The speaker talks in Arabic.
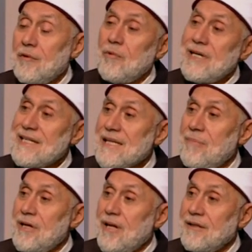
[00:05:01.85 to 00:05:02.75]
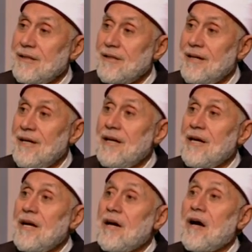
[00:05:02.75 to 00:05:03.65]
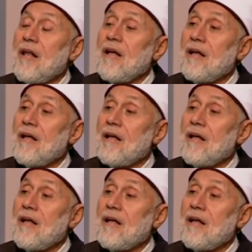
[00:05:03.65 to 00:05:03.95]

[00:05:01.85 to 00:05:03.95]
ونسب إليك خلق